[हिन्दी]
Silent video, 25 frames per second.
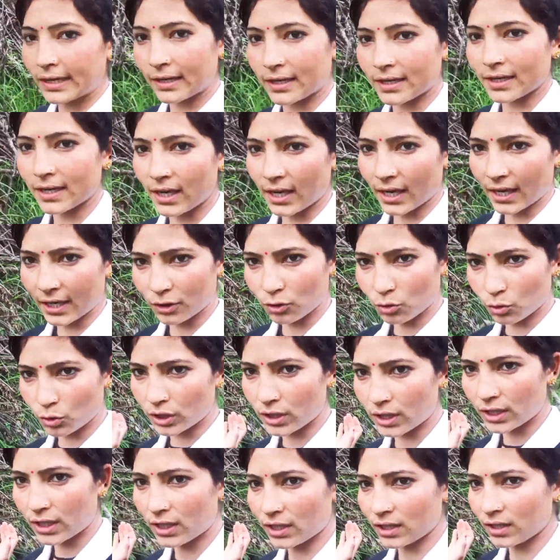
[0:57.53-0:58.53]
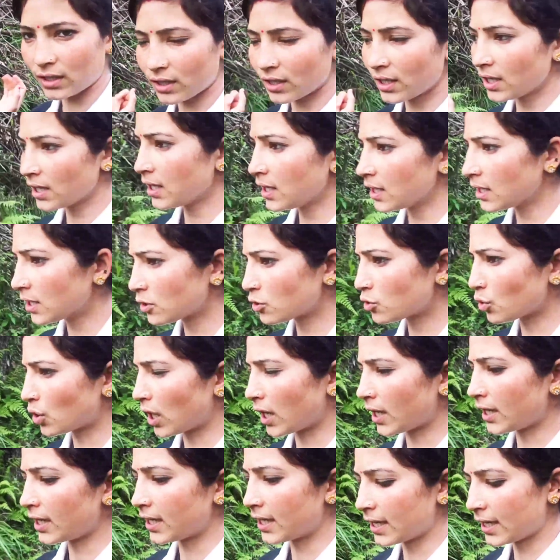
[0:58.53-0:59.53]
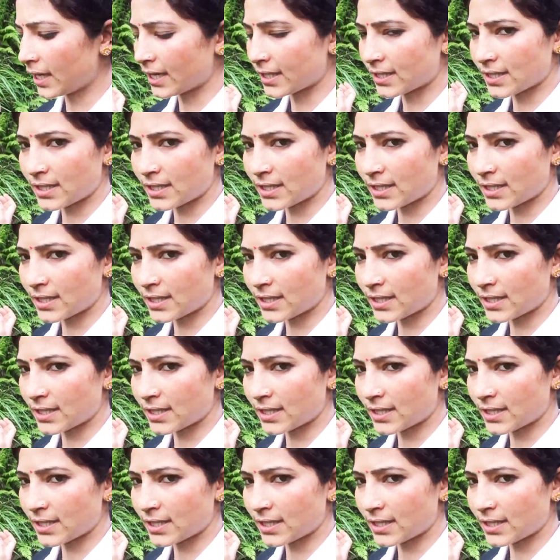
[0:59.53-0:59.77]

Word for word: लकड़ियाँ हैं तो ये सुखाने के लिए